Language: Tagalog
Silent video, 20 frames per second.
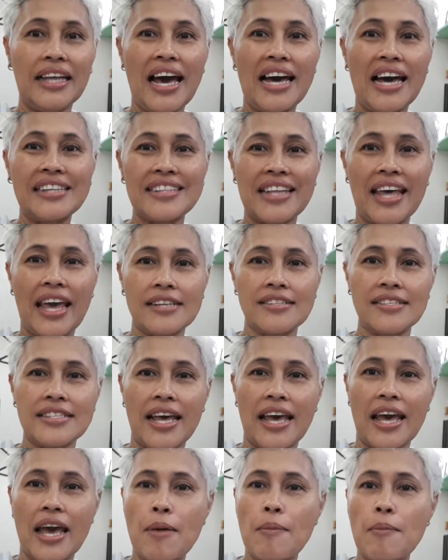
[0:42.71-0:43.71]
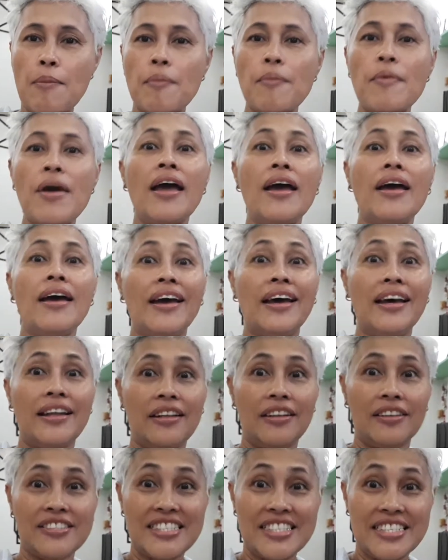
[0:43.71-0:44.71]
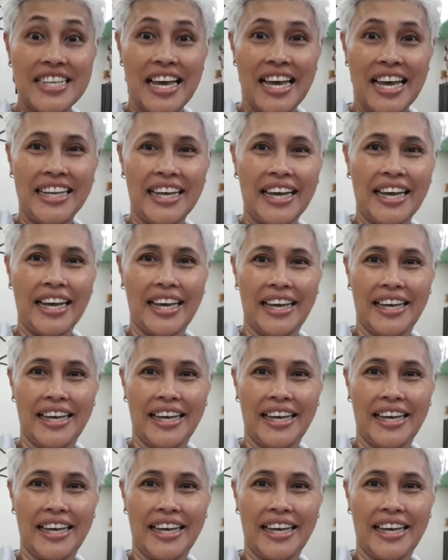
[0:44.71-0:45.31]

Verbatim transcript: at SM Lucena.